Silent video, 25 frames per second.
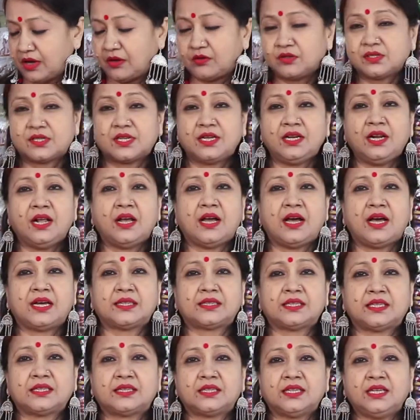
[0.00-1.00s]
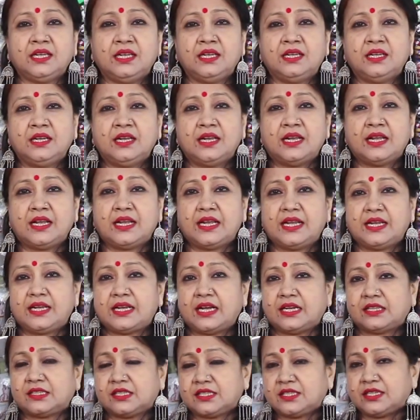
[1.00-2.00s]
ব্লাউজের হাতাতে এই
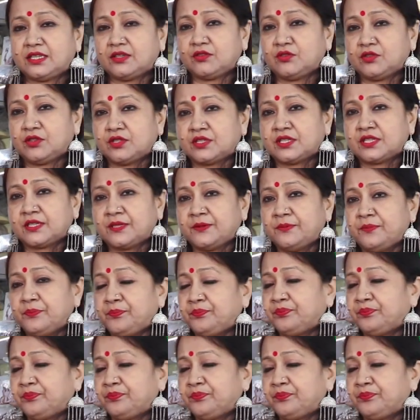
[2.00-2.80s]
কাজটা রয়েছে